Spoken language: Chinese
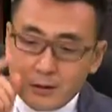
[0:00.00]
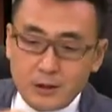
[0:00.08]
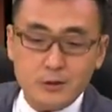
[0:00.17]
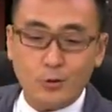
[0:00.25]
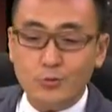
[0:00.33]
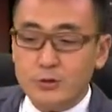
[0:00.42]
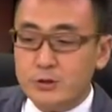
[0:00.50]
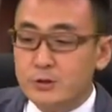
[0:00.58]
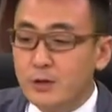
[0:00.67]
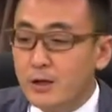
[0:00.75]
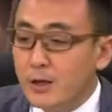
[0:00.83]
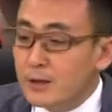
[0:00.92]
但是同
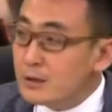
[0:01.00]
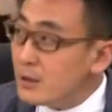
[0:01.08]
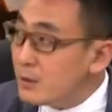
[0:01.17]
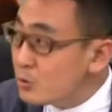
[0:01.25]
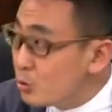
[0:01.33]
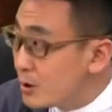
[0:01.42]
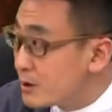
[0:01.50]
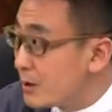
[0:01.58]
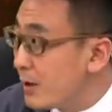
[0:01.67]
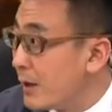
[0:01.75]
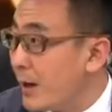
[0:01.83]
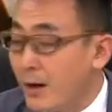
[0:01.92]
时呢，这个作
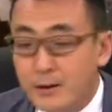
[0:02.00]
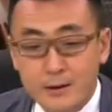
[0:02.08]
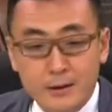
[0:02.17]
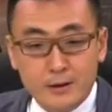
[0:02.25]
者呀，